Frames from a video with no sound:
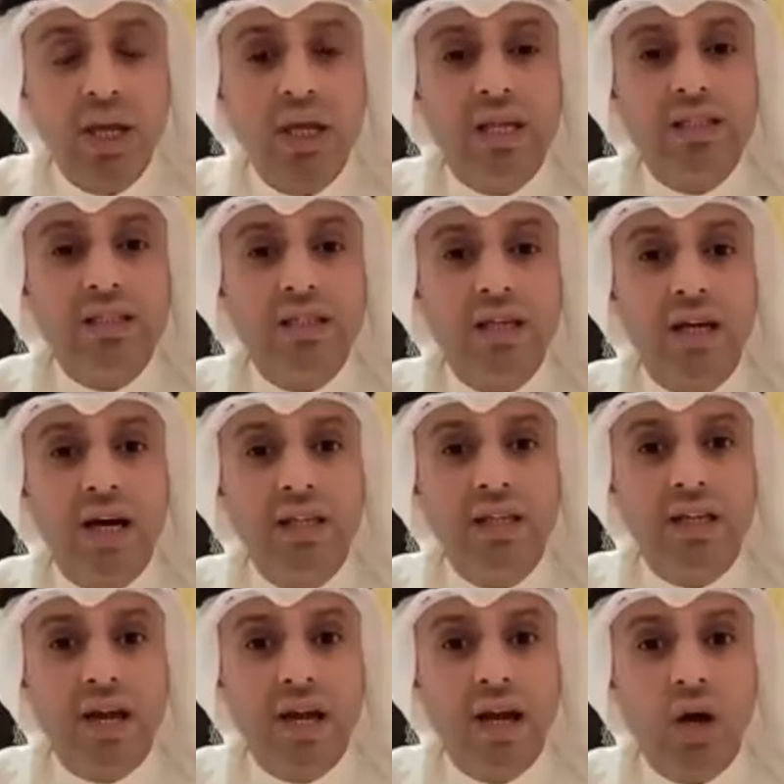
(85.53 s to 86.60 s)

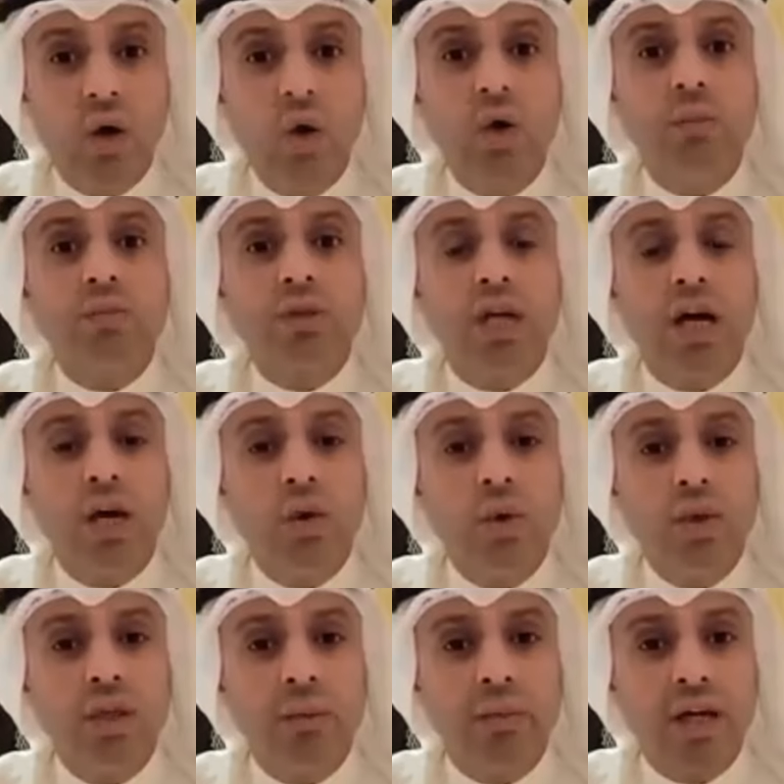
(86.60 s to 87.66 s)
استنادا على حكم صار
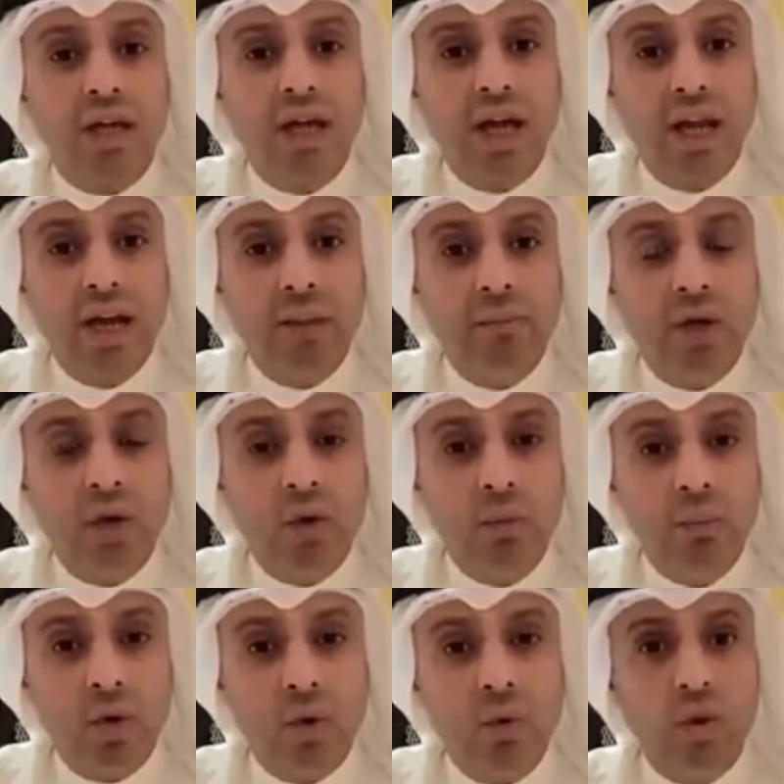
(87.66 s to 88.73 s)
يعتبر كأن لم يكن
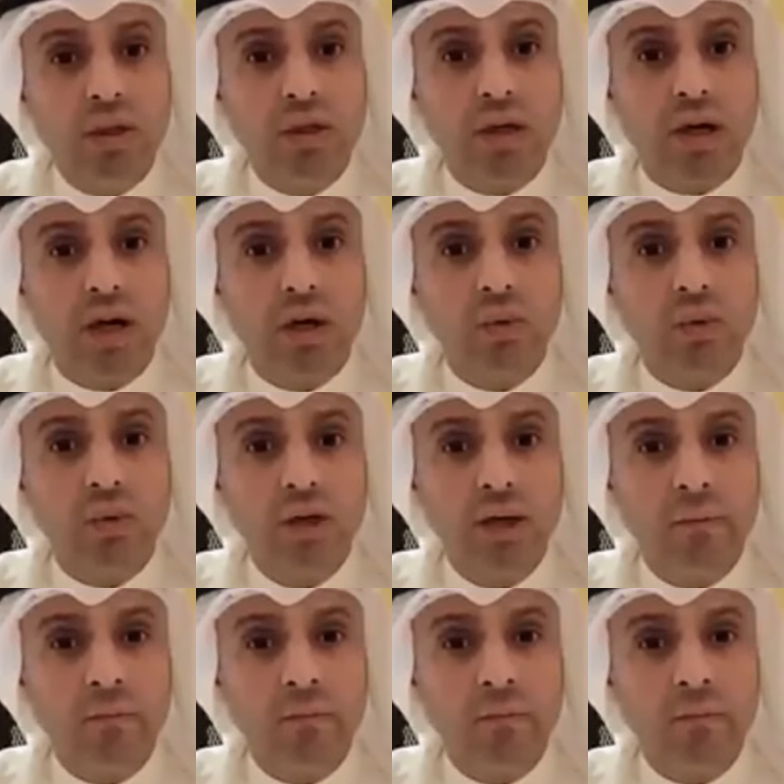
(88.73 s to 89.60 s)
بقوة القانون